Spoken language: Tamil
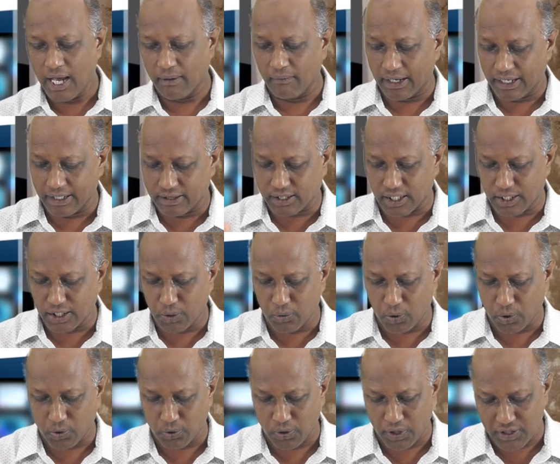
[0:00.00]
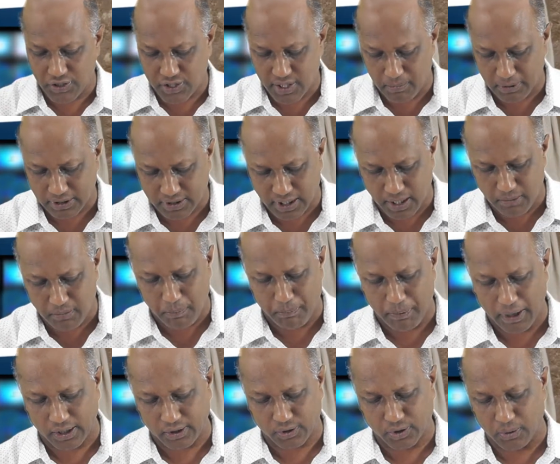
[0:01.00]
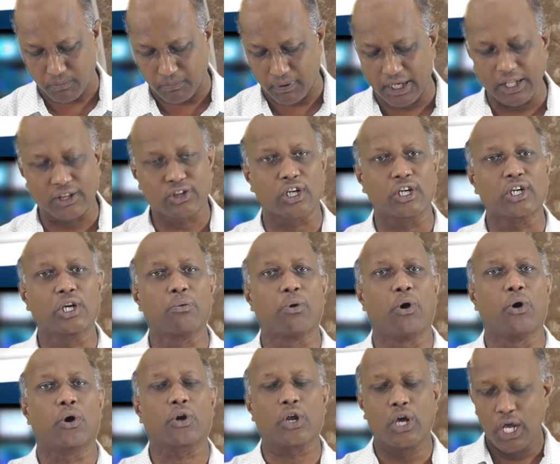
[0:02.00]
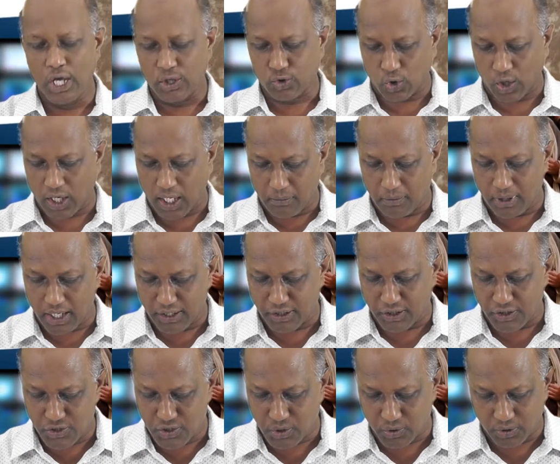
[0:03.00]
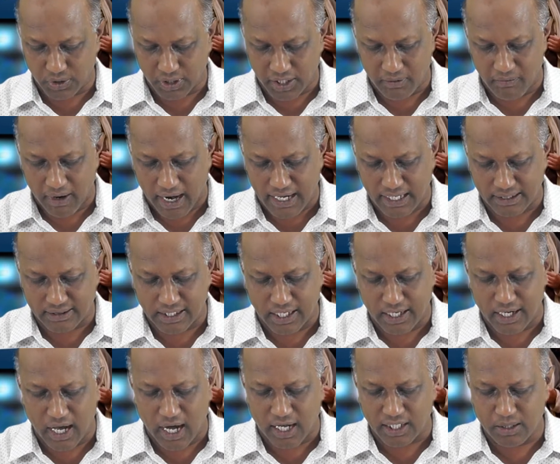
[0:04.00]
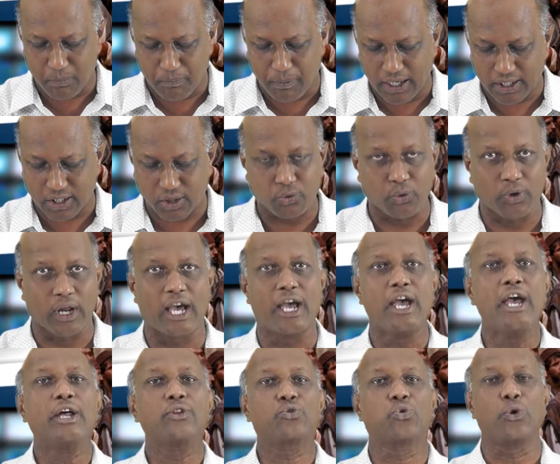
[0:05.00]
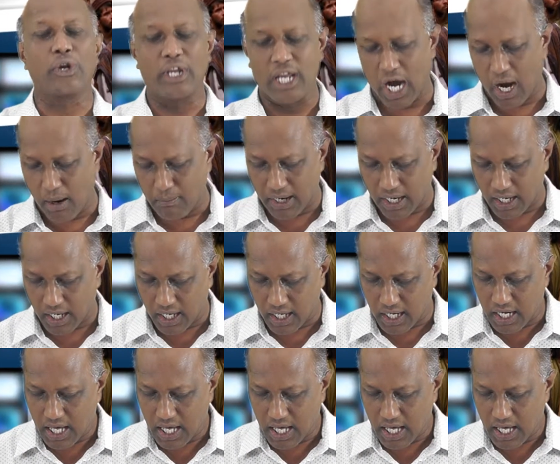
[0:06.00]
வரித்தண்டுவோருடைய ஜெபத்தை நம்ம பார்க்கிறோம் வரித்தண்டுவோர் தொலைவில் நின்று கொண்டு வானத்தை அண்ணாந்து பார்க்கக்கூட துணியாமல்